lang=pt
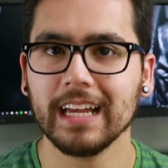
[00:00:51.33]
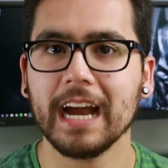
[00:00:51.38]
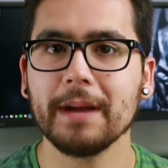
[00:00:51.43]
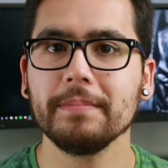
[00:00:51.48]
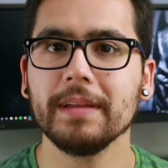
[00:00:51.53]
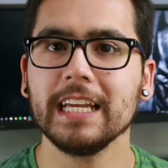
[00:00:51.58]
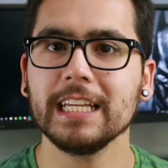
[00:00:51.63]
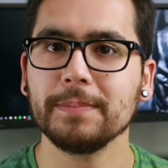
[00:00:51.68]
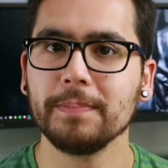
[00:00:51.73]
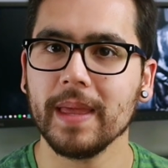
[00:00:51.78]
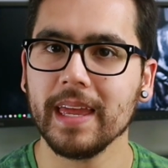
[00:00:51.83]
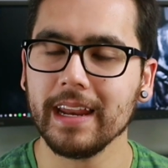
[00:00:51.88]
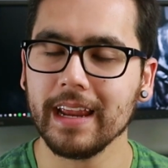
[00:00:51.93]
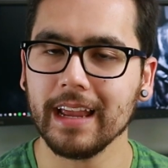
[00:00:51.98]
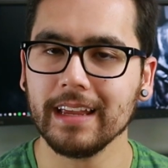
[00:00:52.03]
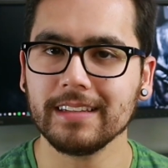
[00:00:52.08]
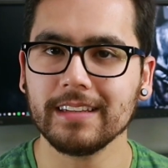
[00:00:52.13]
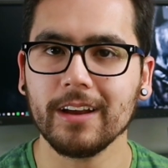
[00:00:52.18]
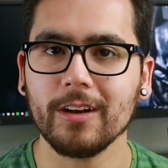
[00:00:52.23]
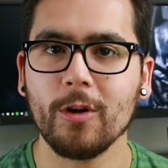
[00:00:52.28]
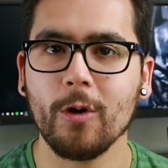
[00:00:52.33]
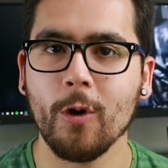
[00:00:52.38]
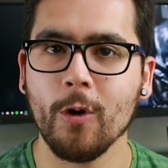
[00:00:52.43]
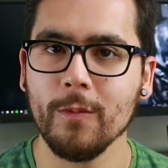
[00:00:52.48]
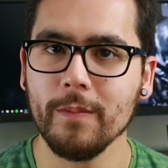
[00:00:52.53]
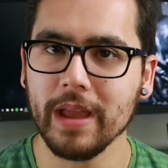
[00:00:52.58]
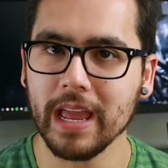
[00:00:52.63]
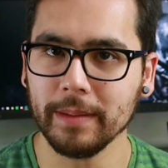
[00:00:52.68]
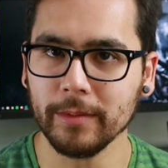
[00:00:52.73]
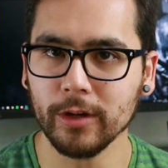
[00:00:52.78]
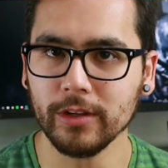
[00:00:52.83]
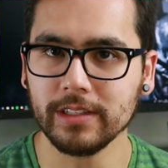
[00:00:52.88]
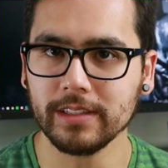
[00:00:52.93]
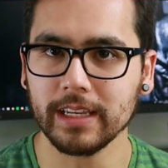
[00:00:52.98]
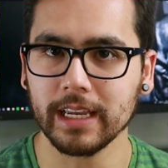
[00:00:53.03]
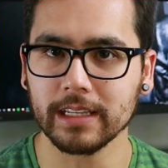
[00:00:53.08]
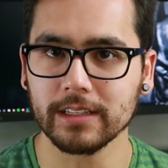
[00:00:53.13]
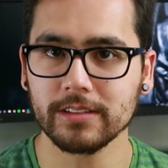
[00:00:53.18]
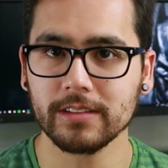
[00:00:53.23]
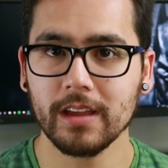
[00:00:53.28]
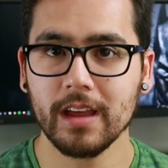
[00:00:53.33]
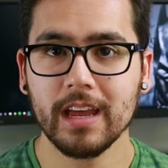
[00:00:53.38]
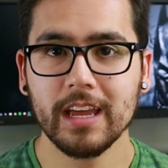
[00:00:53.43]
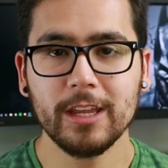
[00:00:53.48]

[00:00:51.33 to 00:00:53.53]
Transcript: a minha experiência com o BM800.